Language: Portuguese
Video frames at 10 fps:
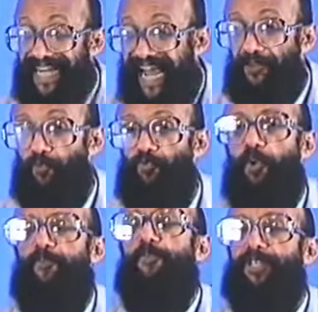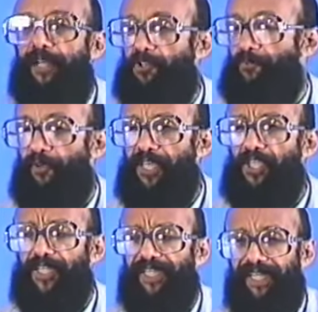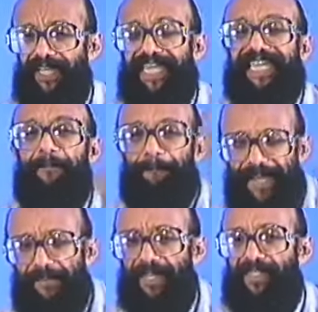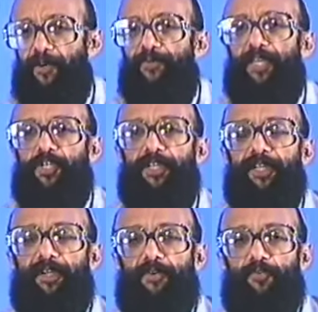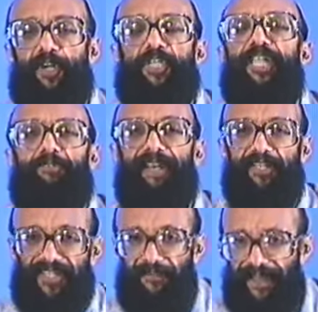criado um novo modelo de política em que primacialmente o candidato ele diz a